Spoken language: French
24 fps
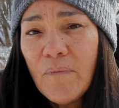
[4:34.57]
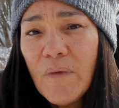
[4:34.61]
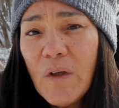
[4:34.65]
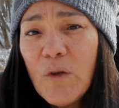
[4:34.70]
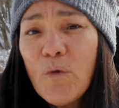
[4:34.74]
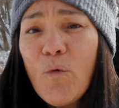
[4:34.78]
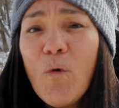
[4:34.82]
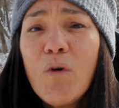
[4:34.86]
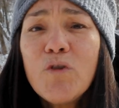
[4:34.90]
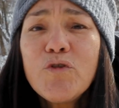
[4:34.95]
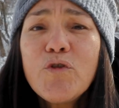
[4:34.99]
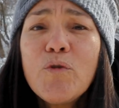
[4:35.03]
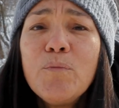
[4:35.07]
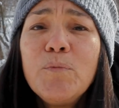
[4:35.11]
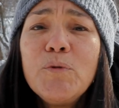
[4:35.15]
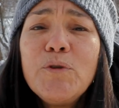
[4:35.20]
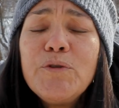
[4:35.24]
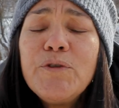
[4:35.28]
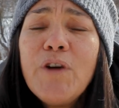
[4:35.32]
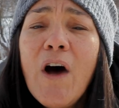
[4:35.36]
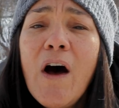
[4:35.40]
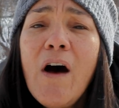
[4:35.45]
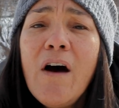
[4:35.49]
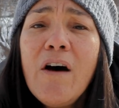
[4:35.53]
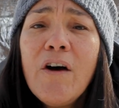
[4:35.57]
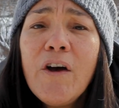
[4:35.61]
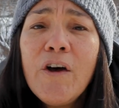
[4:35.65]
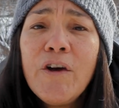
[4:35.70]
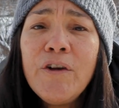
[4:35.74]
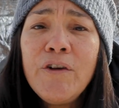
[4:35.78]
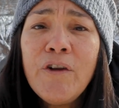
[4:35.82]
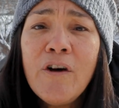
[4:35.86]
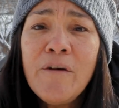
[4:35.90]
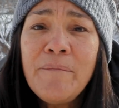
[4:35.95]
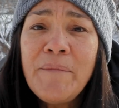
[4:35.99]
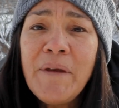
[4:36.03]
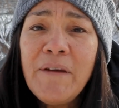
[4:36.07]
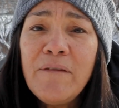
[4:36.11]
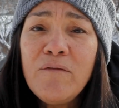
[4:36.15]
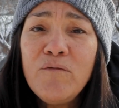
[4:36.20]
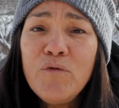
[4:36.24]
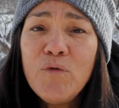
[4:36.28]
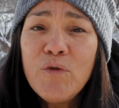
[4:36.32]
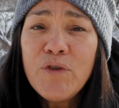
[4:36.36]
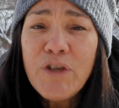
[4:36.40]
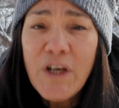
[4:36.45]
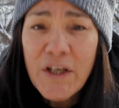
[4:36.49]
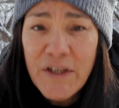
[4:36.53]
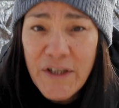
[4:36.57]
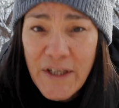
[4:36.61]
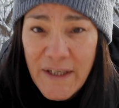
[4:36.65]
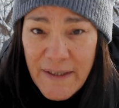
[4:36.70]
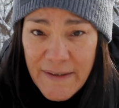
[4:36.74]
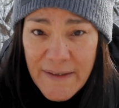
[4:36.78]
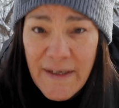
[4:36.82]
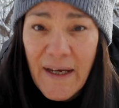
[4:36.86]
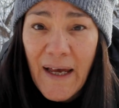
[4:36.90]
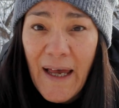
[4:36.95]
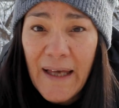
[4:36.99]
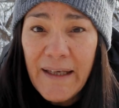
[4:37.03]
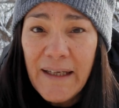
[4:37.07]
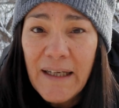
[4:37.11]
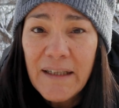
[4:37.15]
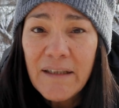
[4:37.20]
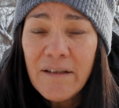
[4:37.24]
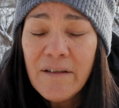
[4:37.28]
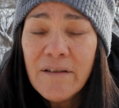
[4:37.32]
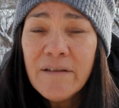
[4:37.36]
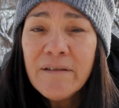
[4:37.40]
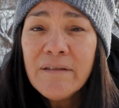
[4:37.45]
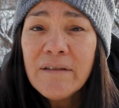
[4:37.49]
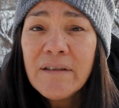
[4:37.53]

Trois jours plus tard, un homme est venu chercher ces raquettes-là.